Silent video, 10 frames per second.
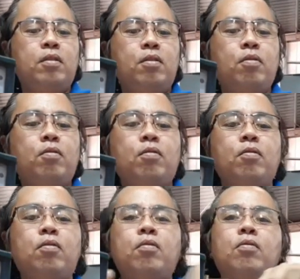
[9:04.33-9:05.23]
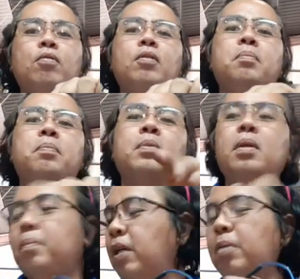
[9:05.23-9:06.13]
So,
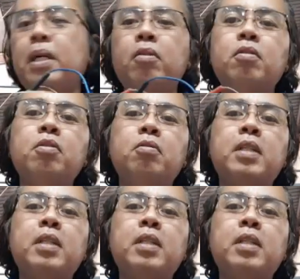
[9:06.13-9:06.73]
pero meron yung